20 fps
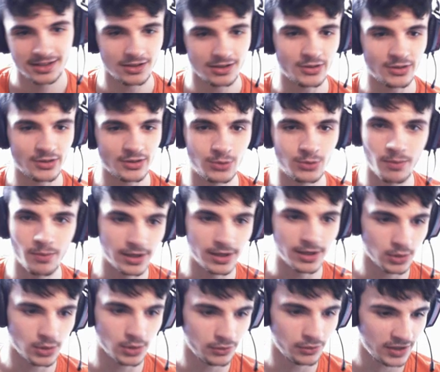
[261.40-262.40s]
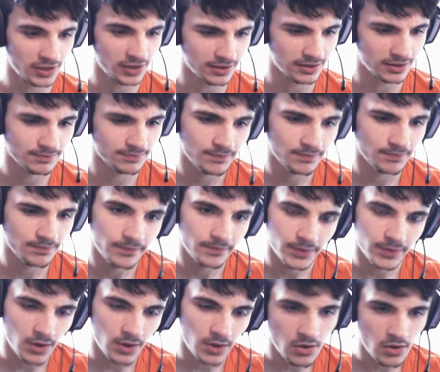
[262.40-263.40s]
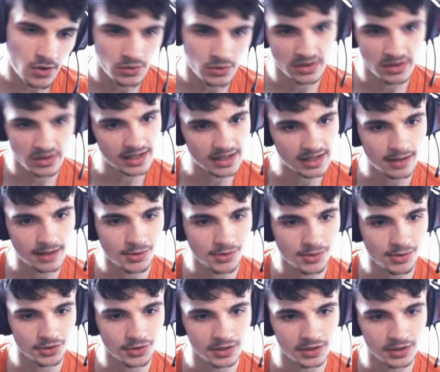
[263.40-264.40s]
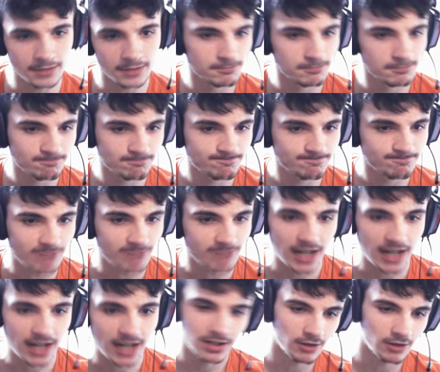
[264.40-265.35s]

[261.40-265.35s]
c'est plutôt Mac Truffy là. Une île abandonnée. on